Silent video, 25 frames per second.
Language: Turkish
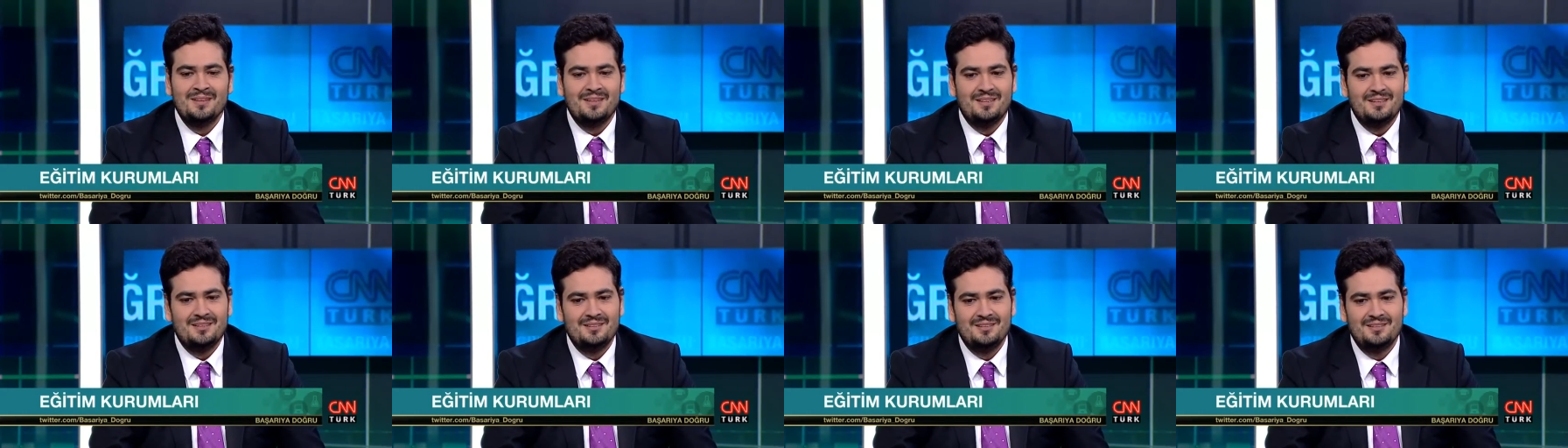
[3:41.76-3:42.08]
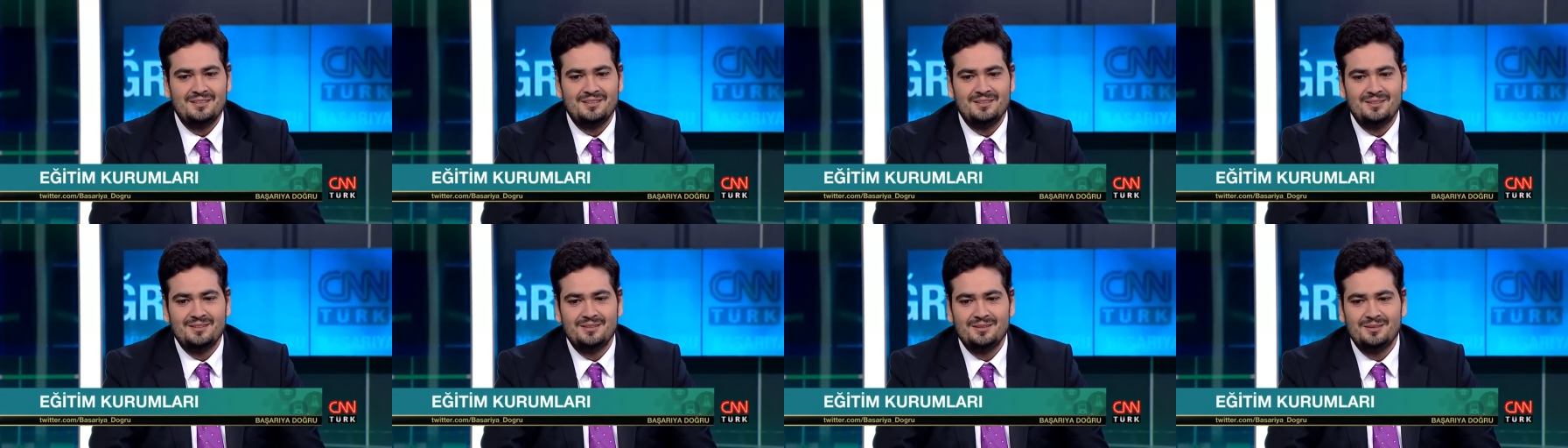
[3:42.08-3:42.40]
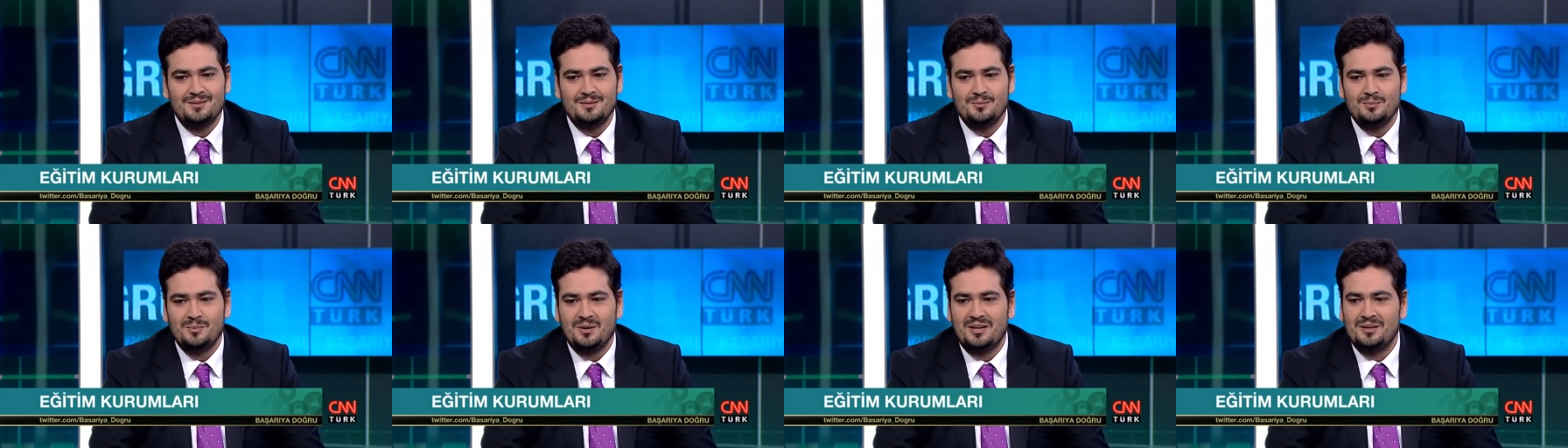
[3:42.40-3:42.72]

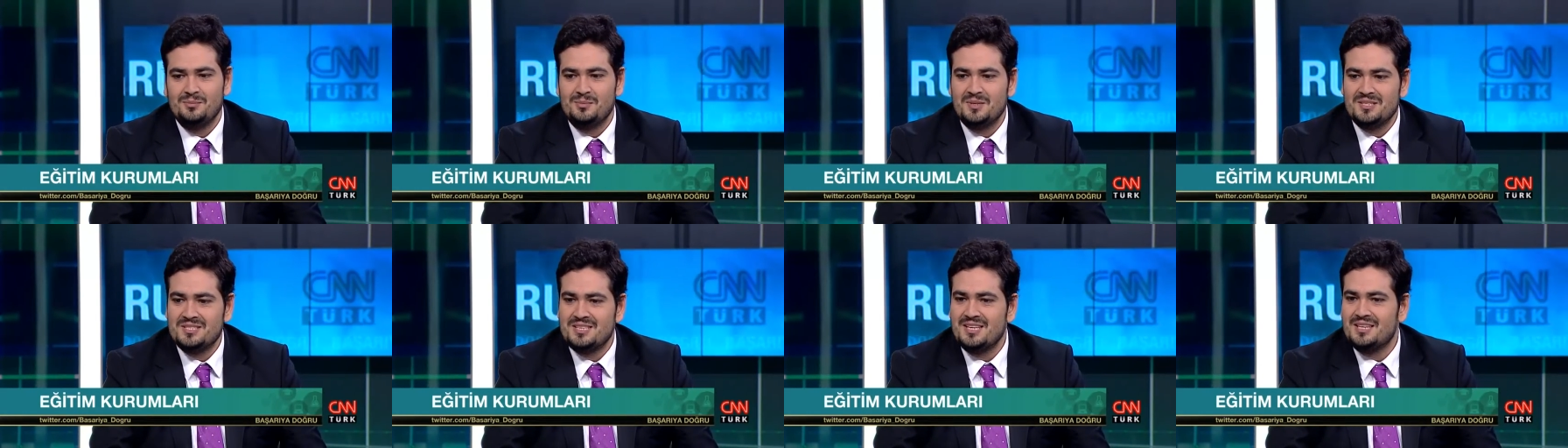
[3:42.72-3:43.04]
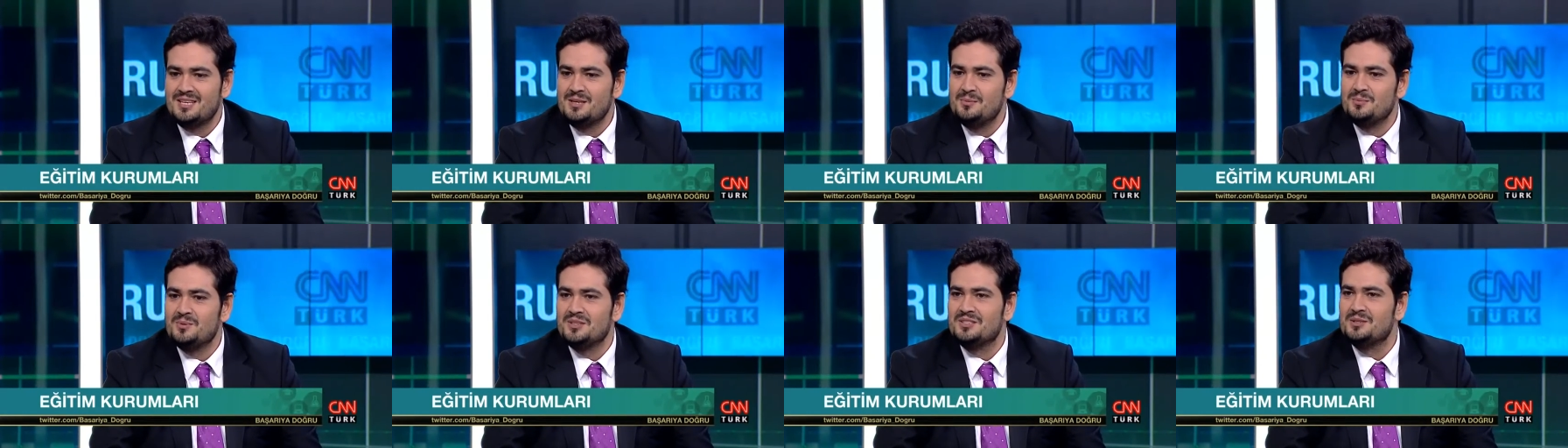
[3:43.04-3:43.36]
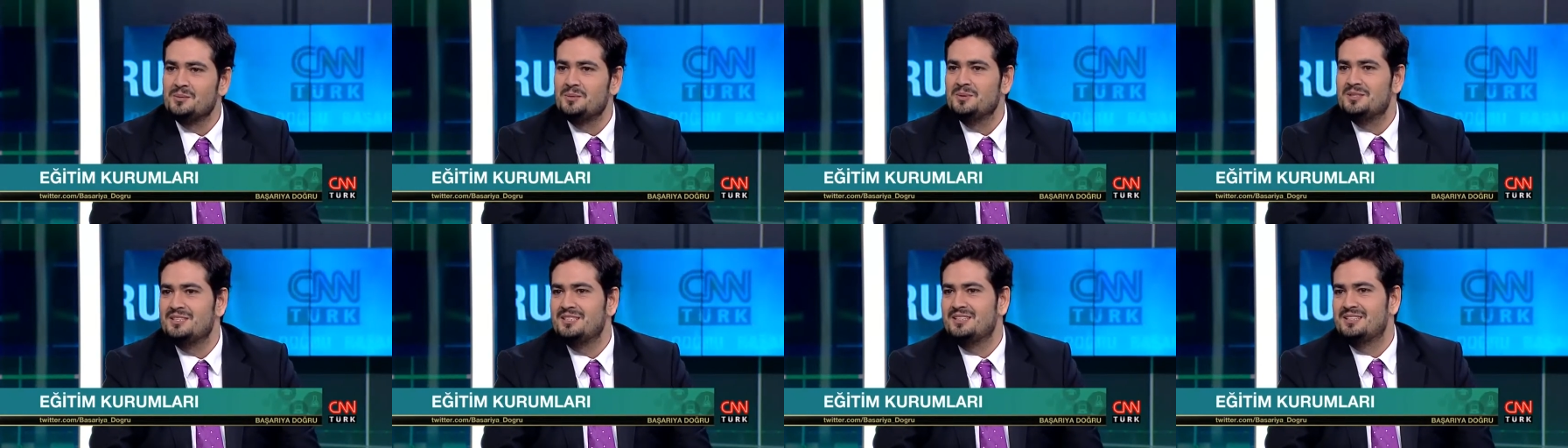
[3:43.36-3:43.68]
e, ben mesleki
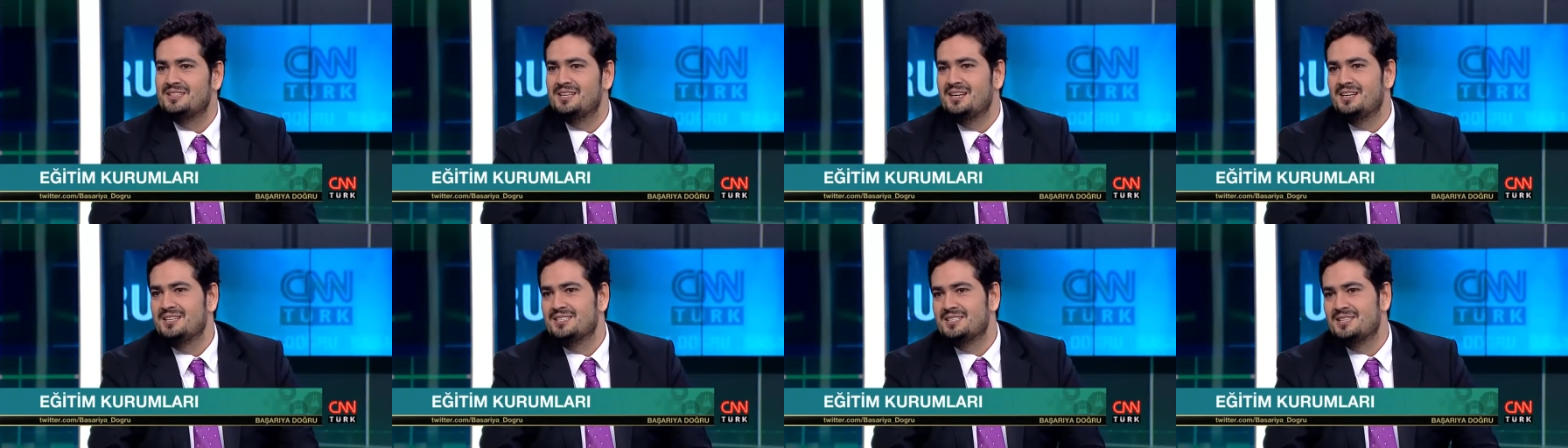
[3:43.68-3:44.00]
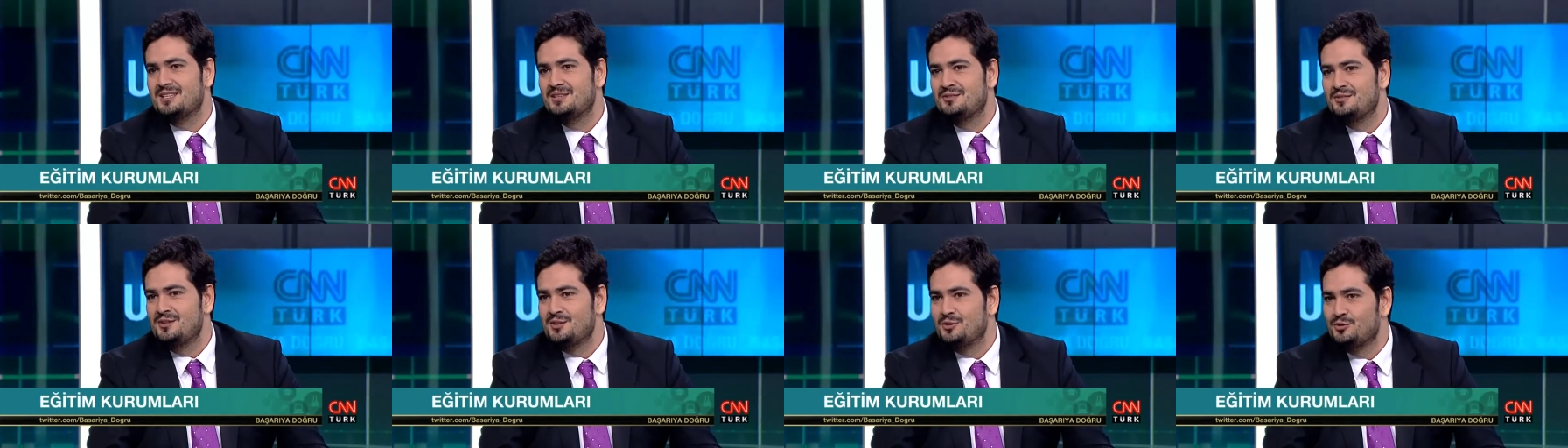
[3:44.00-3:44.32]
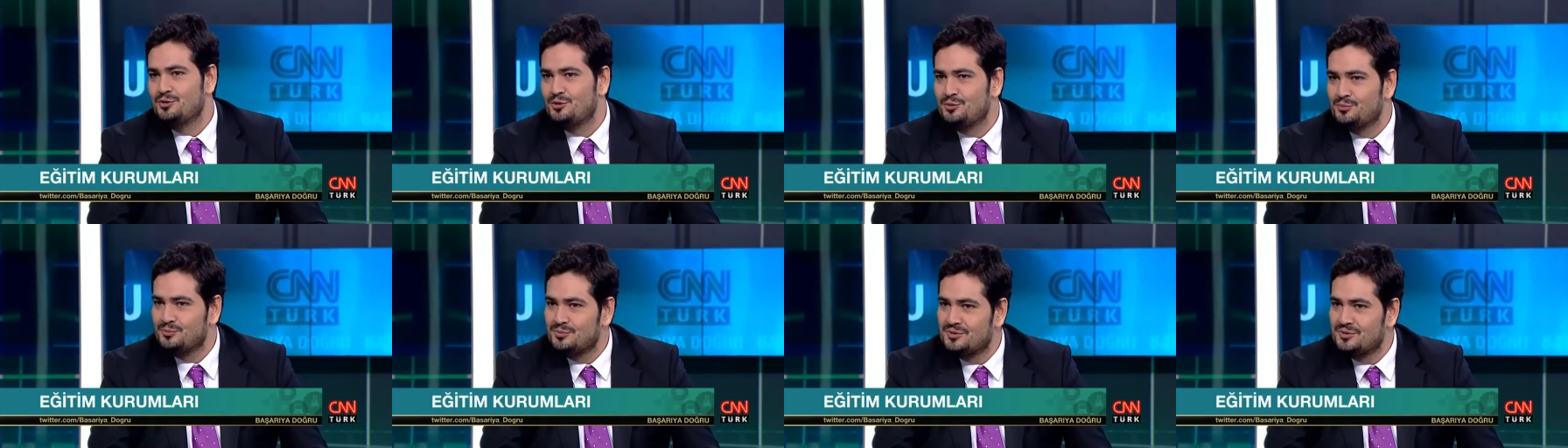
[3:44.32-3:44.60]
matematik dersleri veriyorum,